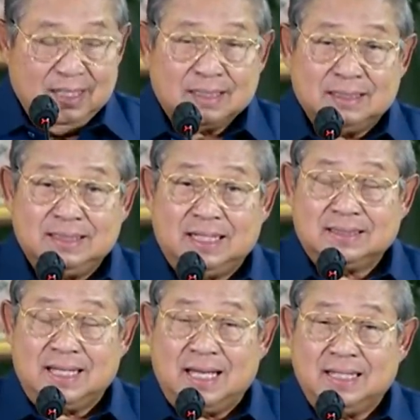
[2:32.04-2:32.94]

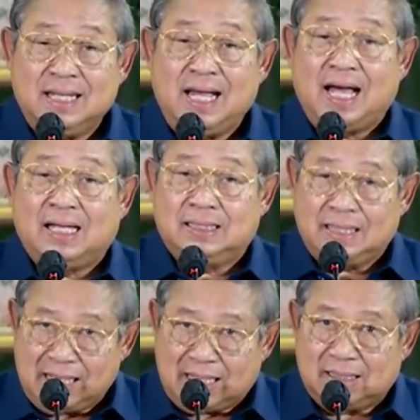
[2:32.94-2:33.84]
Kenyataannya
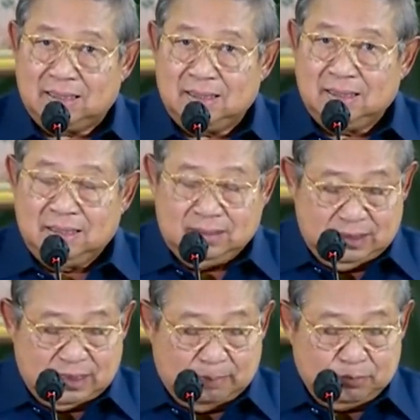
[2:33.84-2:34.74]
hanya
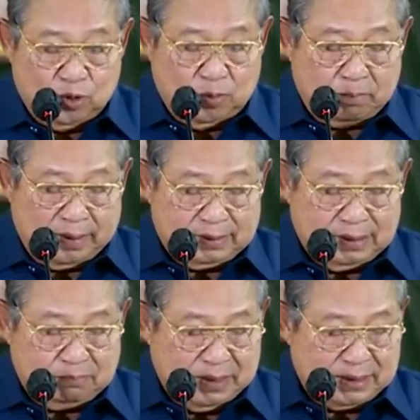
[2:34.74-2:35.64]
34
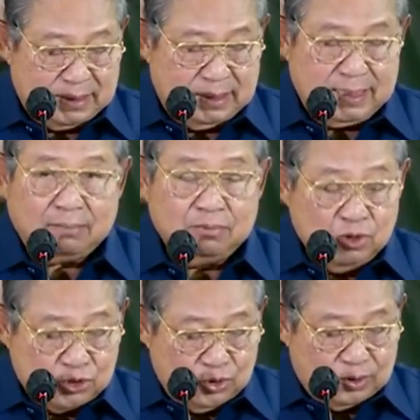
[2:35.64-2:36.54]
DPC yang
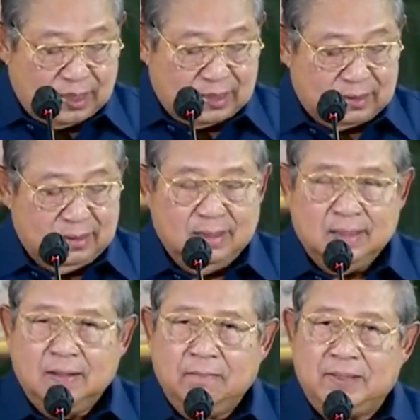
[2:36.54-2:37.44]
mengusulkan,
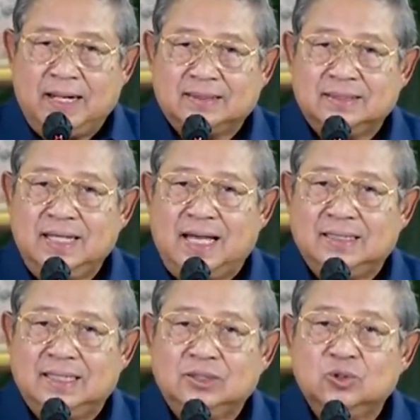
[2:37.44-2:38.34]
berarti
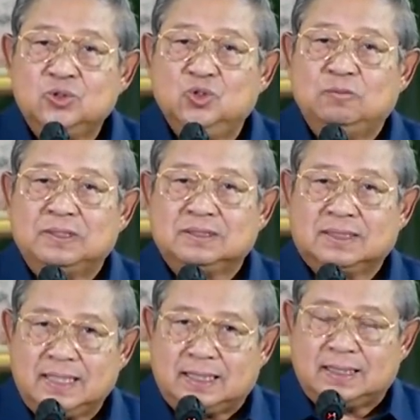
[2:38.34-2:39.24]
hanya 7
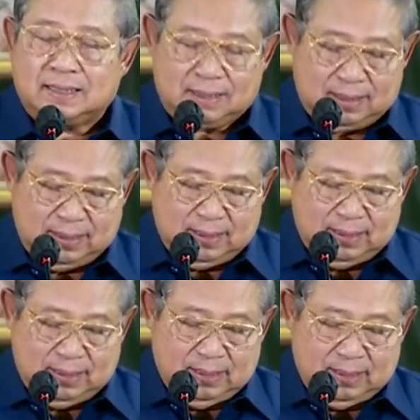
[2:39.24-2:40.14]
persen
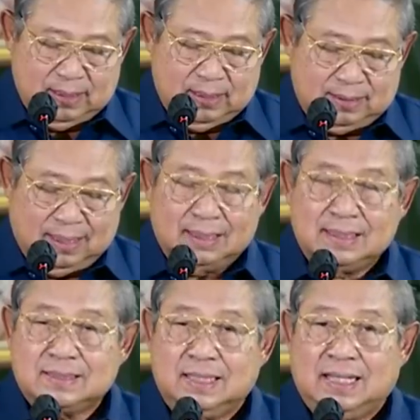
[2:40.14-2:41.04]
dari
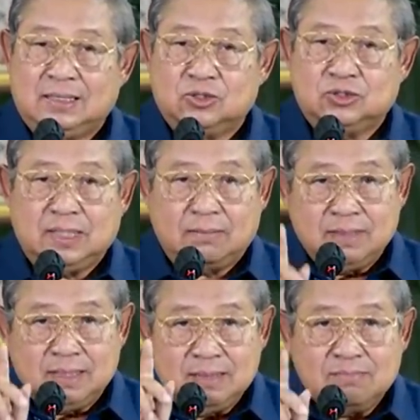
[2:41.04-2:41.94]
seharusnya
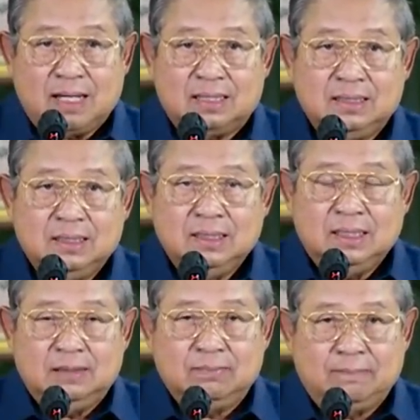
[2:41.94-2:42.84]
minimal
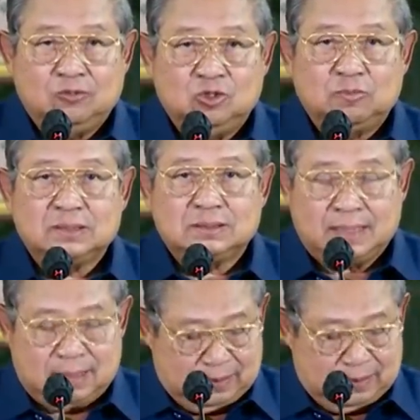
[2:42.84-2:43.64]
50 persen.